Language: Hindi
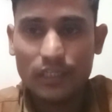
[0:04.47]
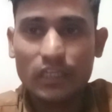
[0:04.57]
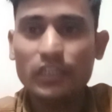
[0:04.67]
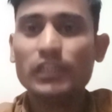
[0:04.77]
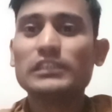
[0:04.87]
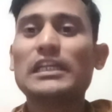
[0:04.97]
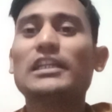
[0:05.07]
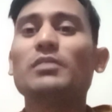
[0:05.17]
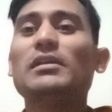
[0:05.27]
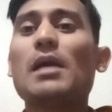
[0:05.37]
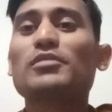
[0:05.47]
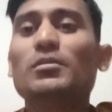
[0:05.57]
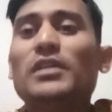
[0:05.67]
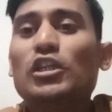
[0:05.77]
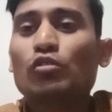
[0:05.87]
टेक्निकल चैनल में आप
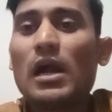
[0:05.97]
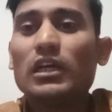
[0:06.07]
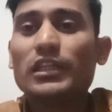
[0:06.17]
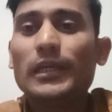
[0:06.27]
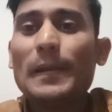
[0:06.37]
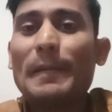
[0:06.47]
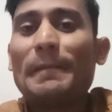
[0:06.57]
सभी का स्वागत है